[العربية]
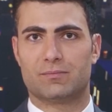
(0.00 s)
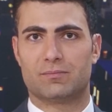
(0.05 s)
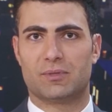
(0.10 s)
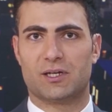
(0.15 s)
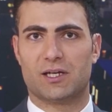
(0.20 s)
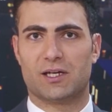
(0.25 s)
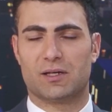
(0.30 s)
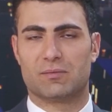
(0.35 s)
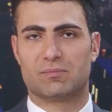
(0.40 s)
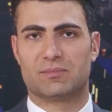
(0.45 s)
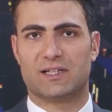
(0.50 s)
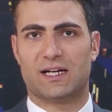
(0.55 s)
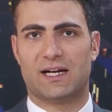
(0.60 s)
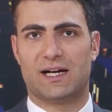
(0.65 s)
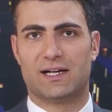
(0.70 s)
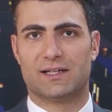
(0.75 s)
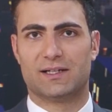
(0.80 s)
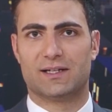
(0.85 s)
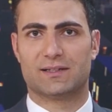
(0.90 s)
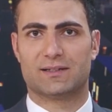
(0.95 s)

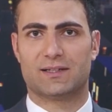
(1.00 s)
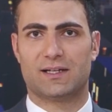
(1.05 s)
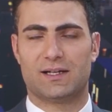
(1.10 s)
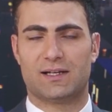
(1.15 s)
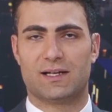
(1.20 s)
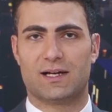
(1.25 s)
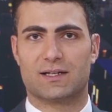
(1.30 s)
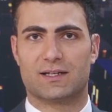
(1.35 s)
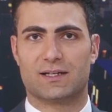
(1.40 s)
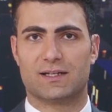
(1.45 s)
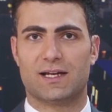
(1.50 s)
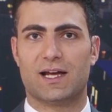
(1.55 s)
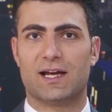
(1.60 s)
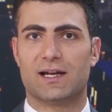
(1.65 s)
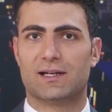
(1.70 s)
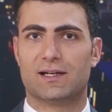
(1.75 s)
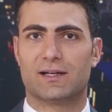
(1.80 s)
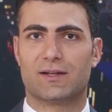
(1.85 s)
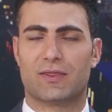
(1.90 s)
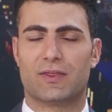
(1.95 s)
بامتحاناته لكن
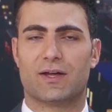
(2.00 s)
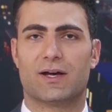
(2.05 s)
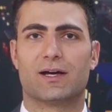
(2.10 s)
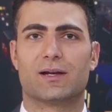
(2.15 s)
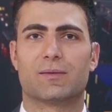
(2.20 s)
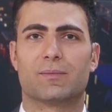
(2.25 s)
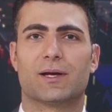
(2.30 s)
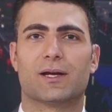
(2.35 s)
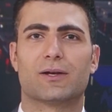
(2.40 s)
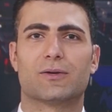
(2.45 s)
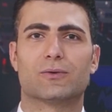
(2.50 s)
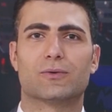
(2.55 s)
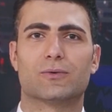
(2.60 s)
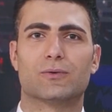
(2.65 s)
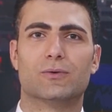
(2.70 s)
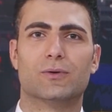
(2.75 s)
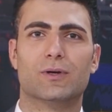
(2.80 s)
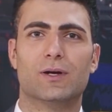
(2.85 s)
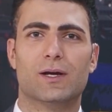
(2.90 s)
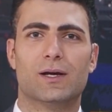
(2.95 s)
اهله ظاهر
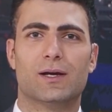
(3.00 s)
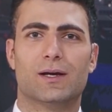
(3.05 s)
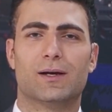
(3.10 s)
بانه